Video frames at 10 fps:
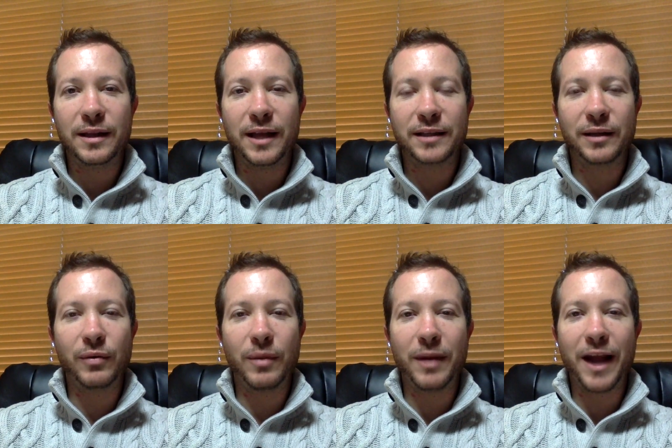y hacerlo
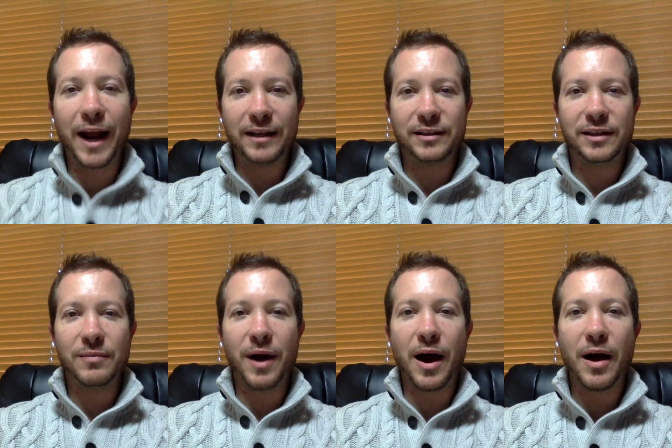de una manera
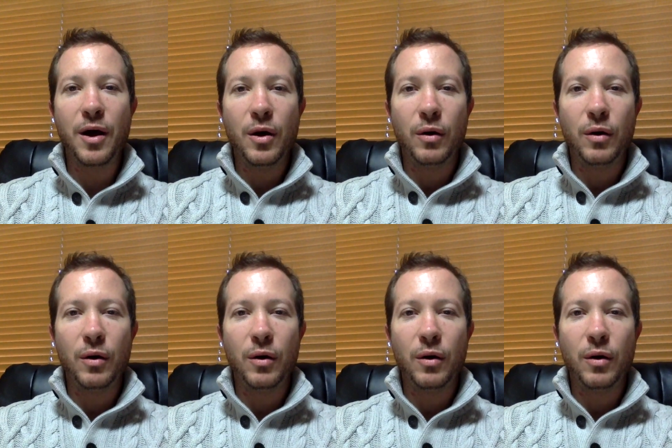agresiva